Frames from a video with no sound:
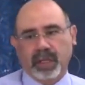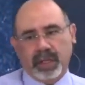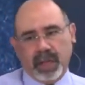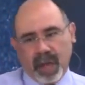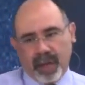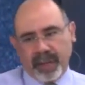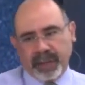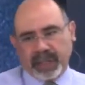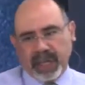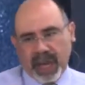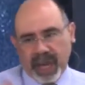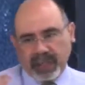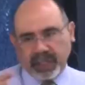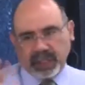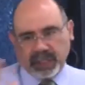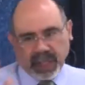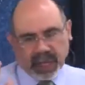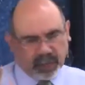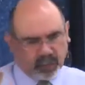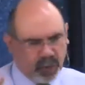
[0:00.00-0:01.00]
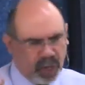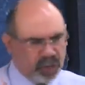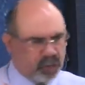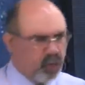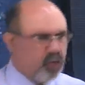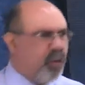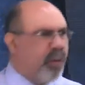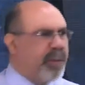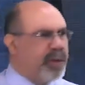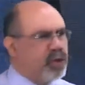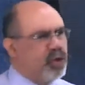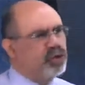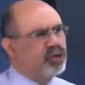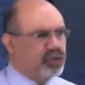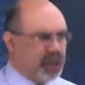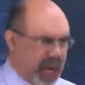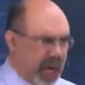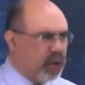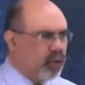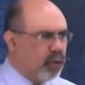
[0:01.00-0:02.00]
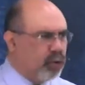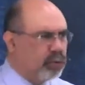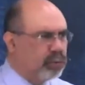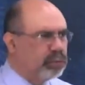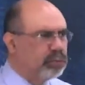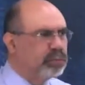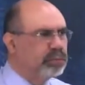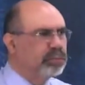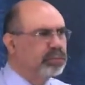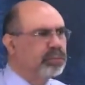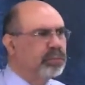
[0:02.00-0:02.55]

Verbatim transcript: Generalmente la gente intelectual son como medio seco.